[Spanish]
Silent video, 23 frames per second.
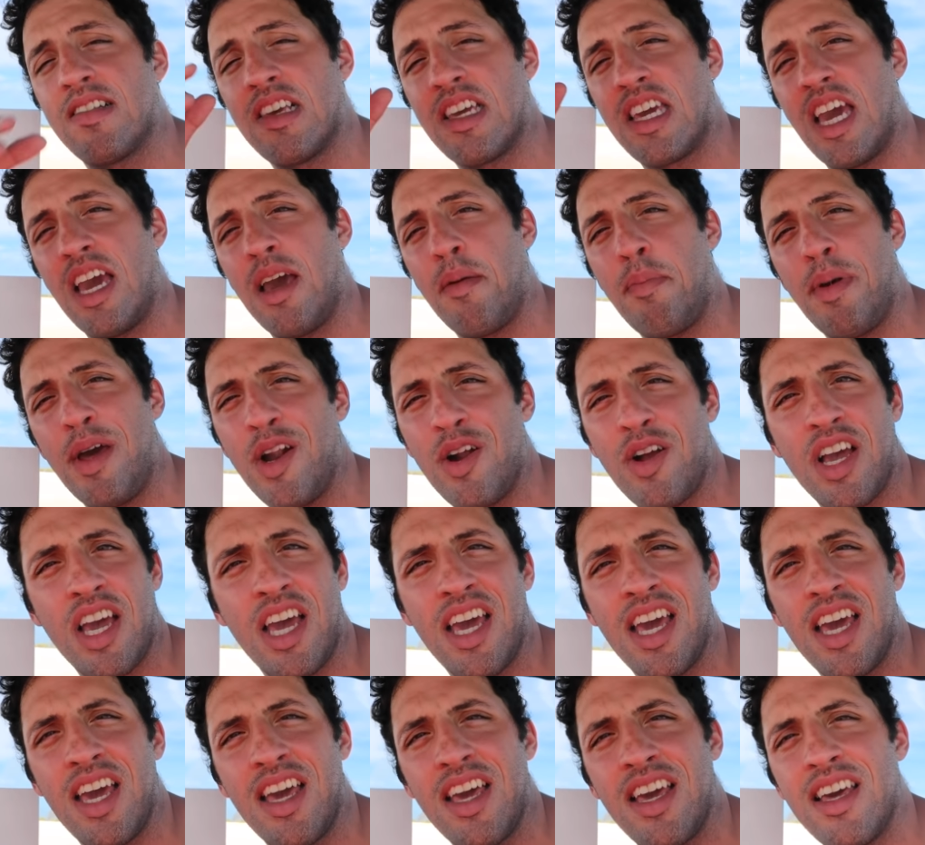así que espero
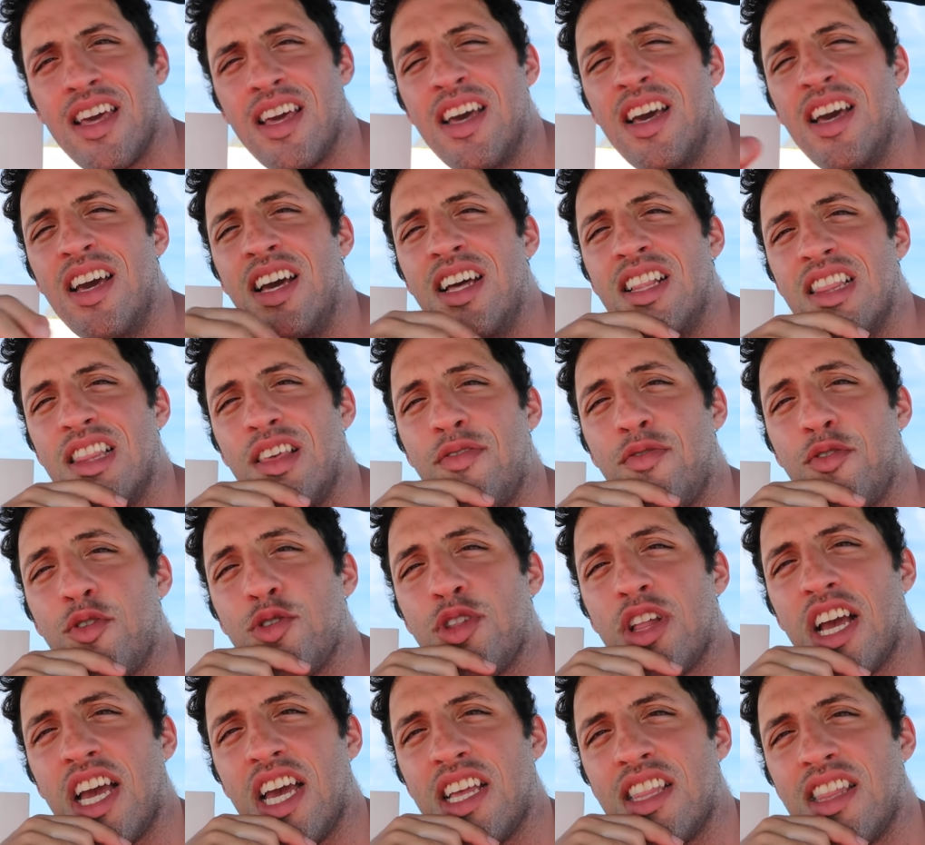que
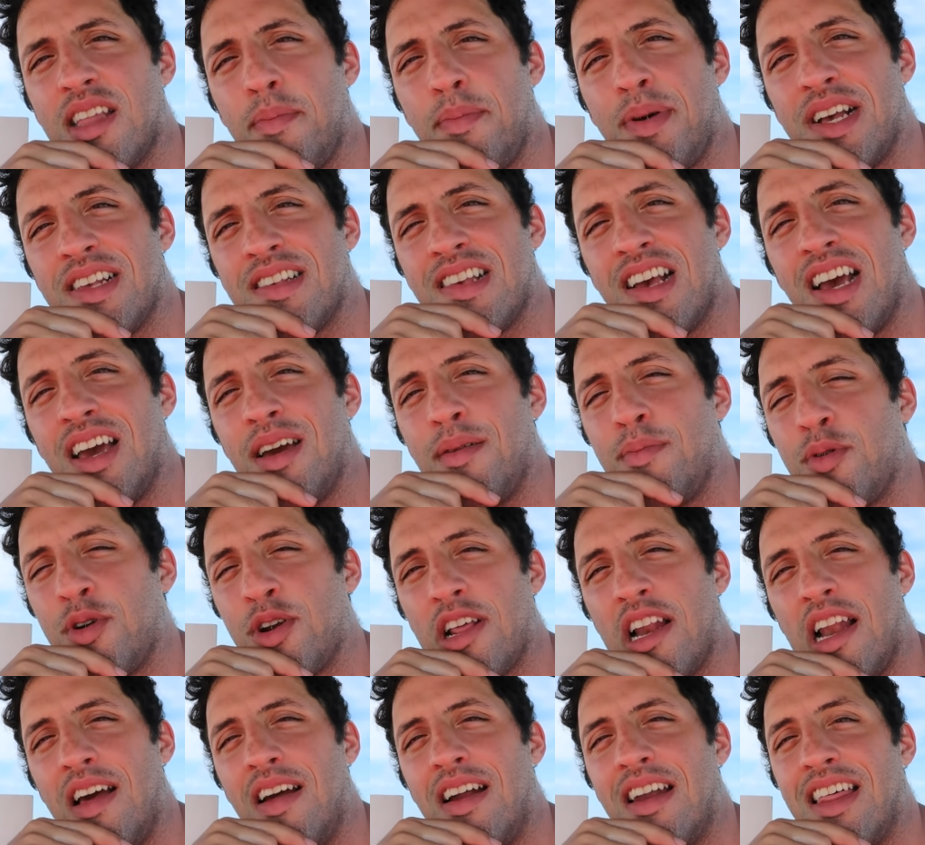disfruten este paisaje
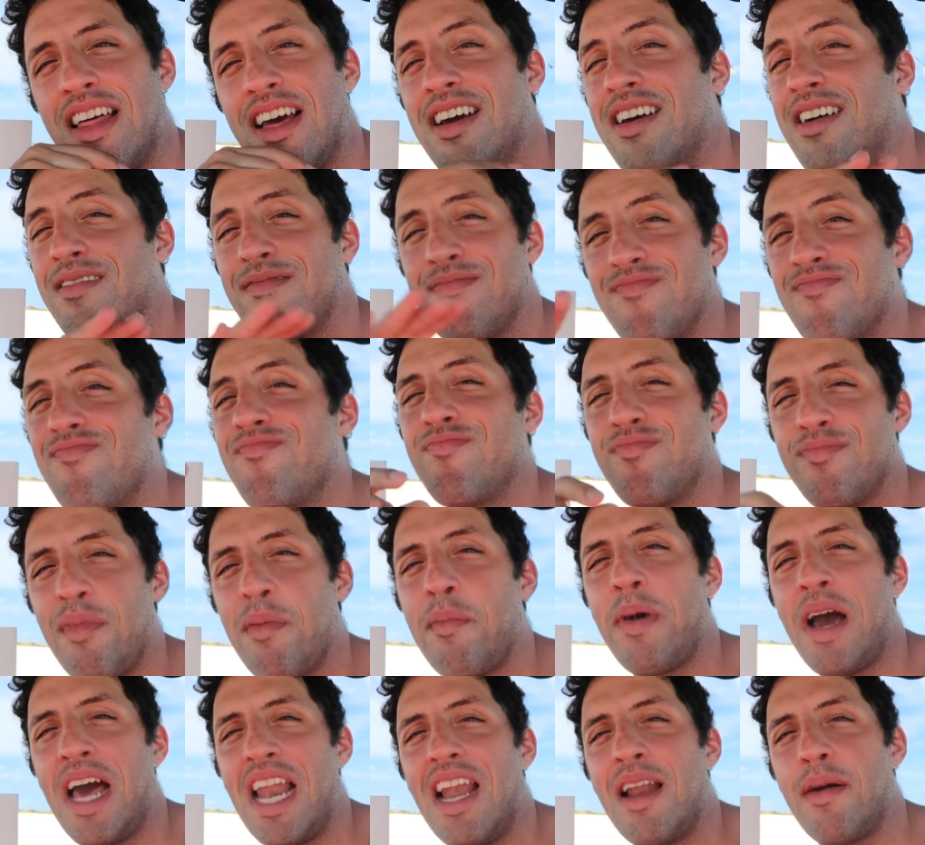porque la verdad
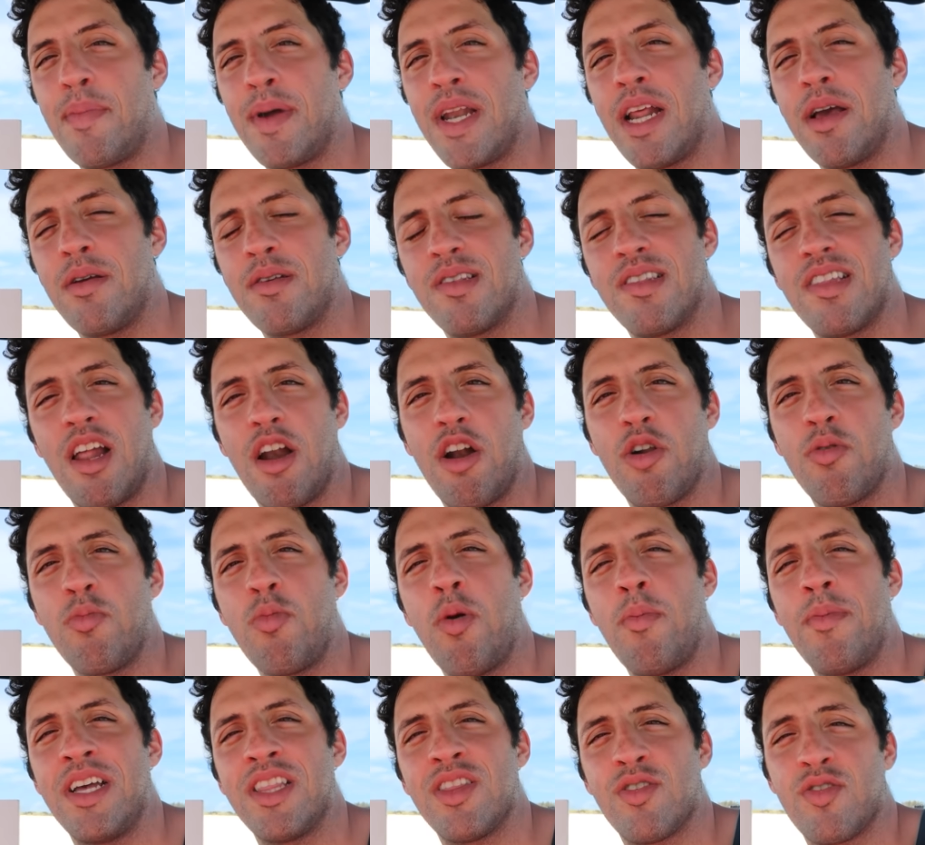vale la pena visitar algún
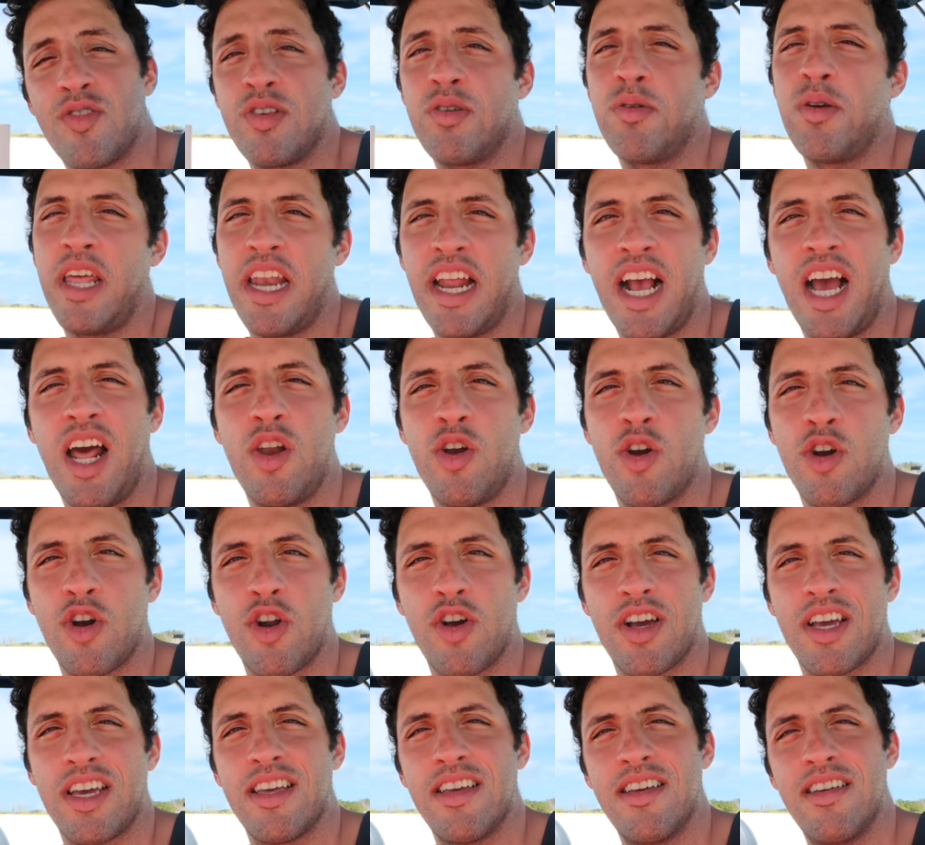momento si vienen a Los
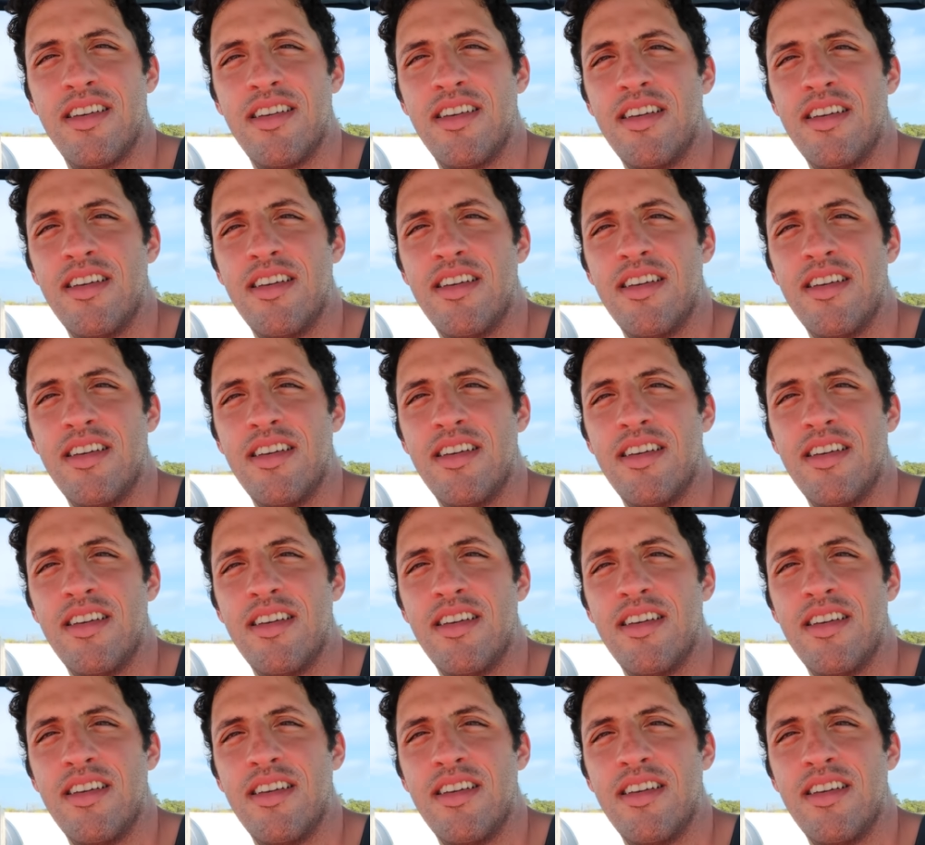Roques.